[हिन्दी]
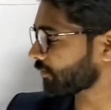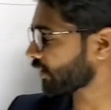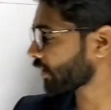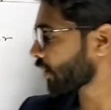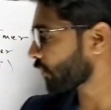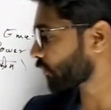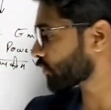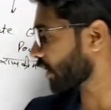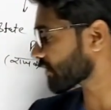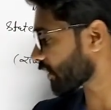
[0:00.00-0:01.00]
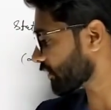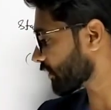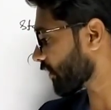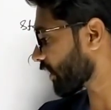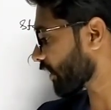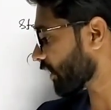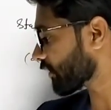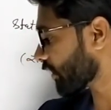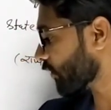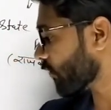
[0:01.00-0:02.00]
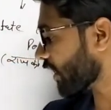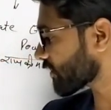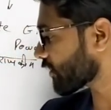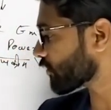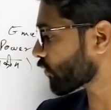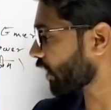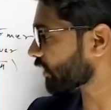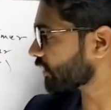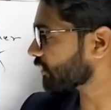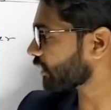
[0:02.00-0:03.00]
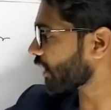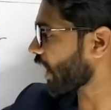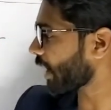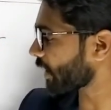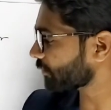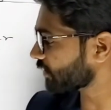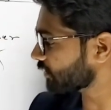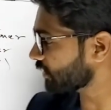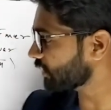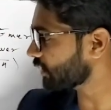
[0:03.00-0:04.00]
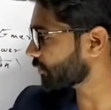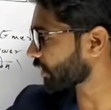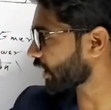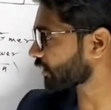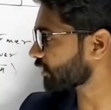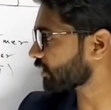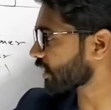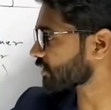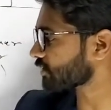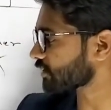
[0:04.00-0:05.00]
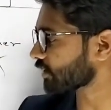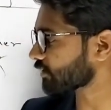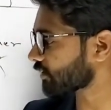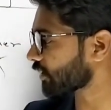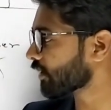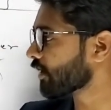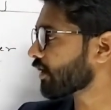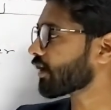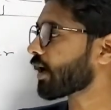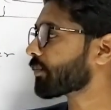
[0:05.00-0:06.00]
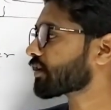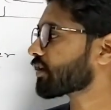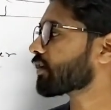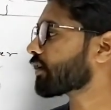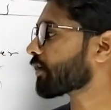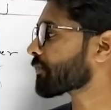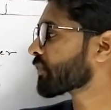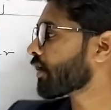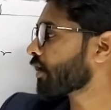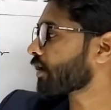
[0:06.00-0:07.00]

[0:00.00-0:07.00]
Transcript: में वो जो अशांति वाला लगा था वहाँ से इसको हटा दिया गया है अब आपकी तीन ही प्रकार की ये राष्ट्रीय शक्तियाँ यहाँ पर दी गई हैं